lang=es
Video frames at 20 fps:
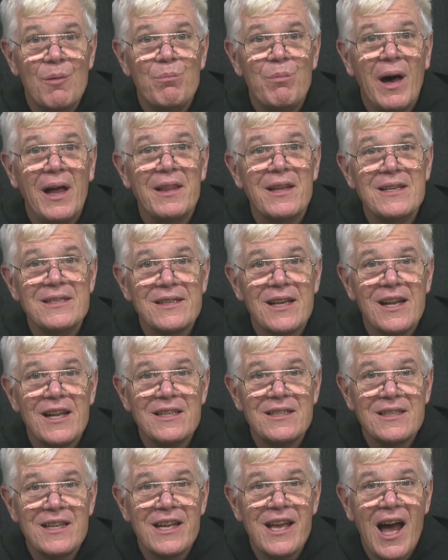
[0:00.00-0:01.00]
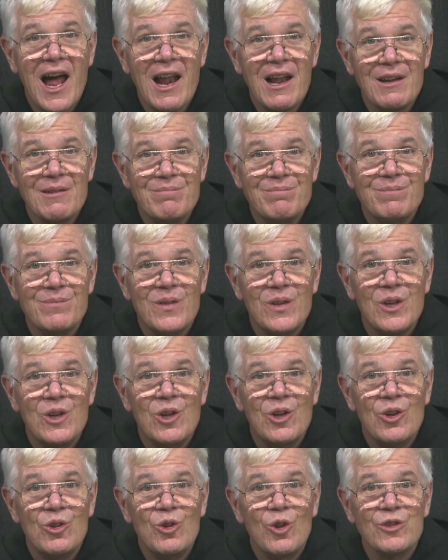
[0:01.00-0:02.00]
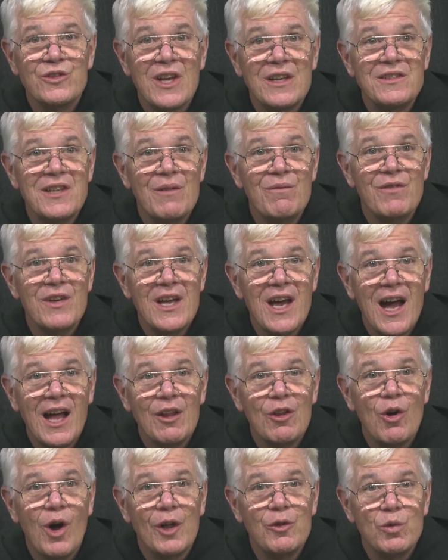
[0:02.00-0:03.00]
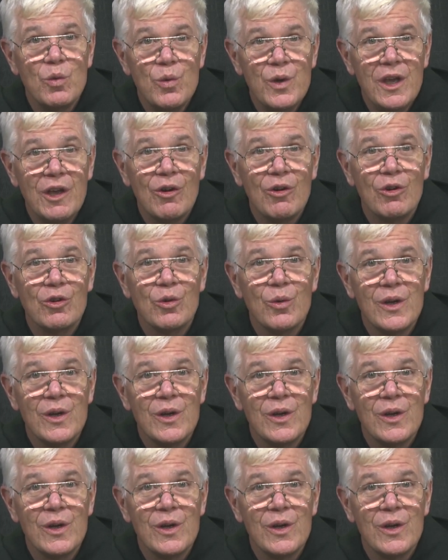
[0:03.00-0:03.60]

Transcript: Padre Celestial, nos has enviado a tu Hijo,